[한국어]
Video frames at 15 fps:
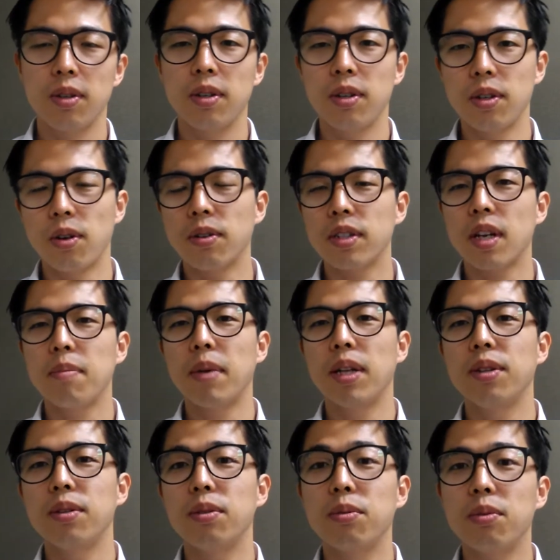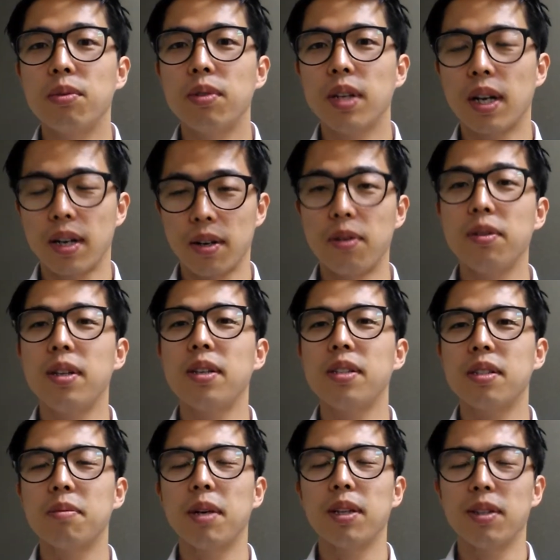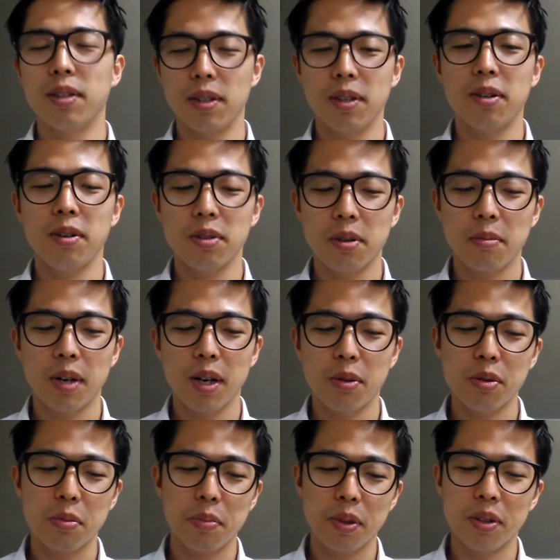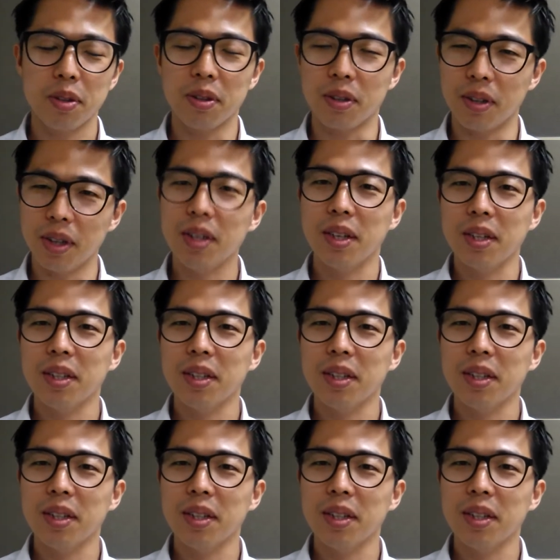전 이 영상 만들고 약간 컨텐츠 만들고 이거 정말 하고 싶어서,